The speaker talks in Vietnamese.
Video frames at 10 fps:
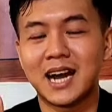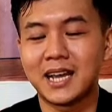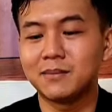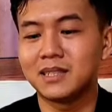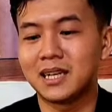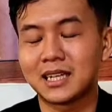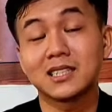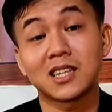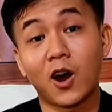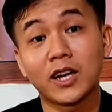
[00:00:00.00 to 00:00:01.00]
cái vấn đề giống như
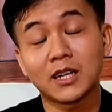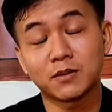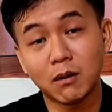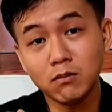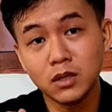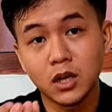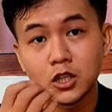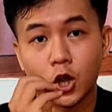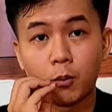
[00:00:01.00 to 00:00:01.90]
là thần kinh tọa gây cuộc sống